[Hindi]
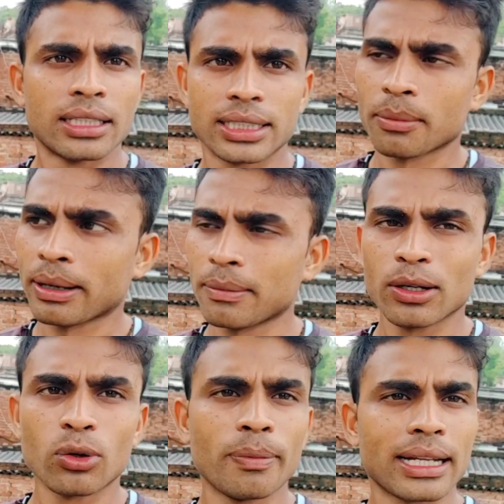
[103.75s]
जिससे मैं भी
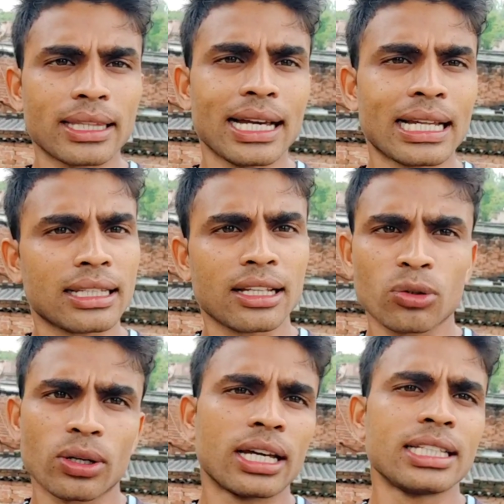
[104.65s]
कोई भर्ती आता था
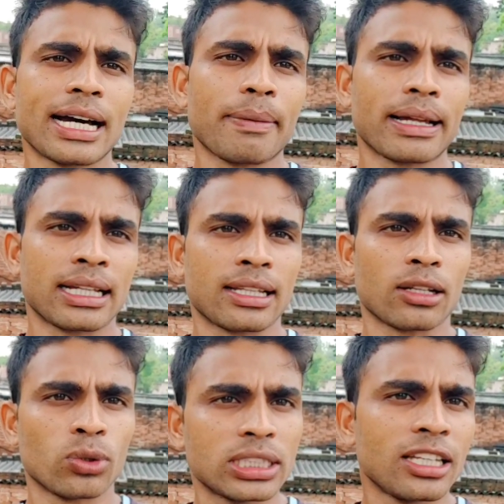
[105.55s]
तो नहीं जान पाता था
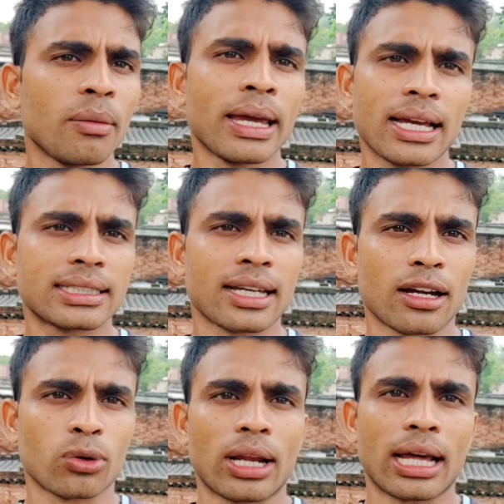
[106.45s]
तो इसलिए मैं ये
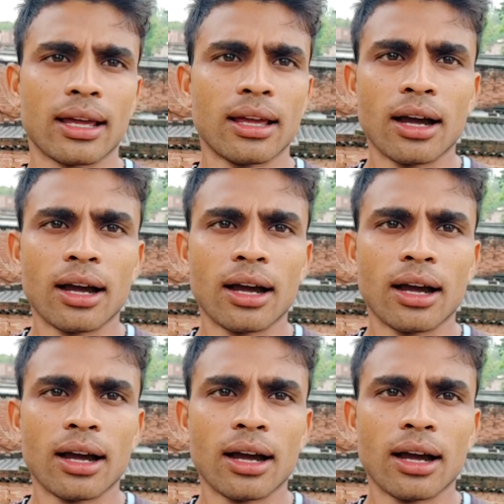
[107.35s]
चैनल खोला